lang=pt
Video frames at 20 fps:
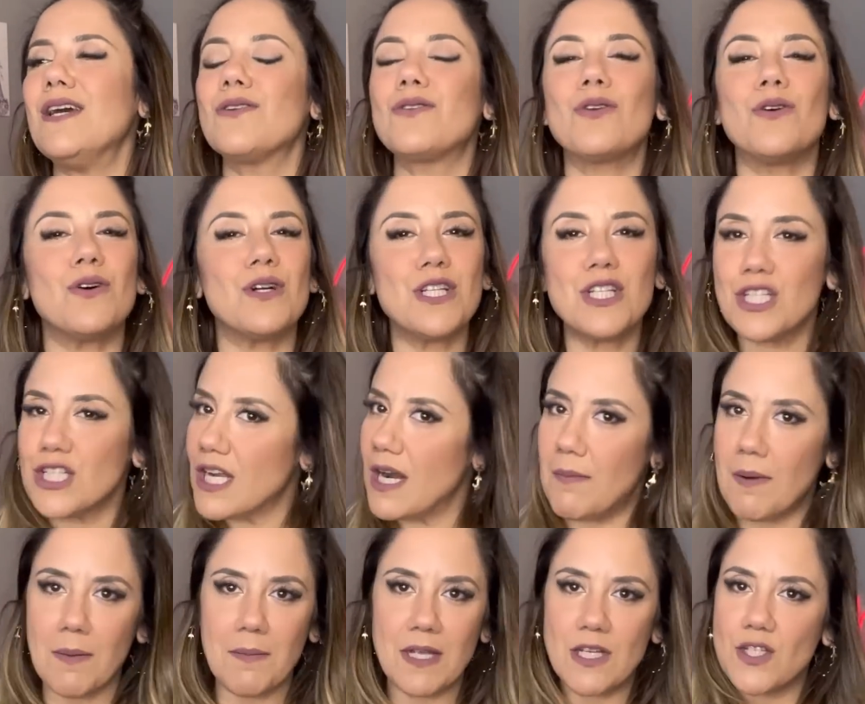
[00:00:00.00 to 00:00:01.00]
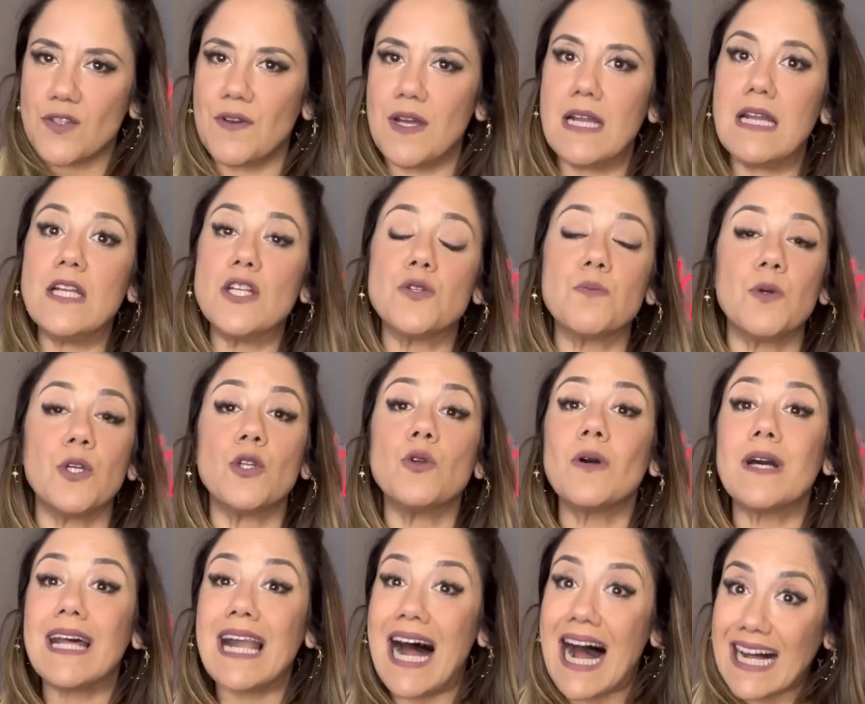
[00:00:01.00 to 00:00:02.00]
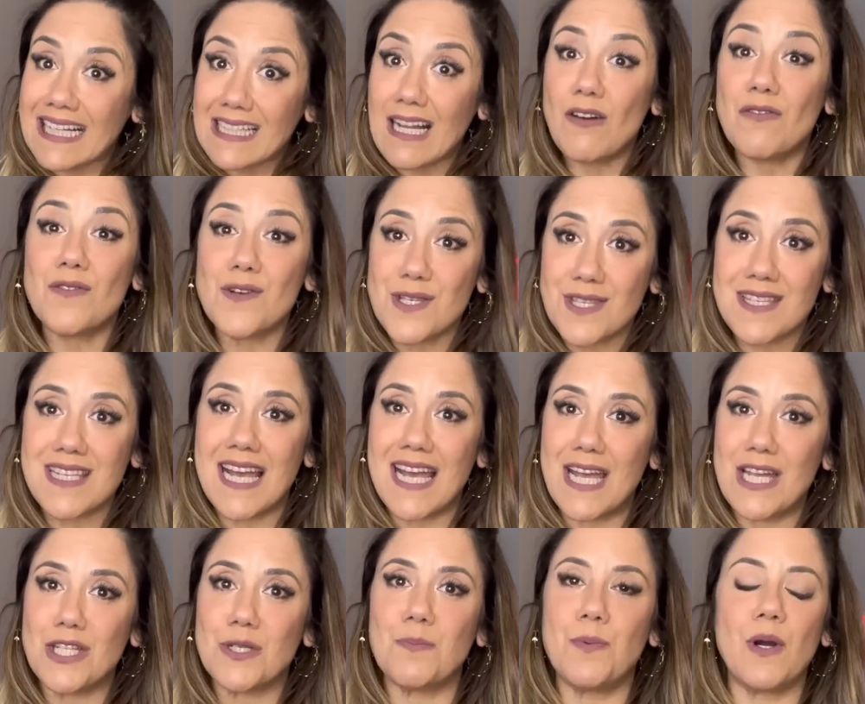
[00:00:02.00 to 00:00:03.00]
Eu estou extremamente feliz, muito grata a vocês,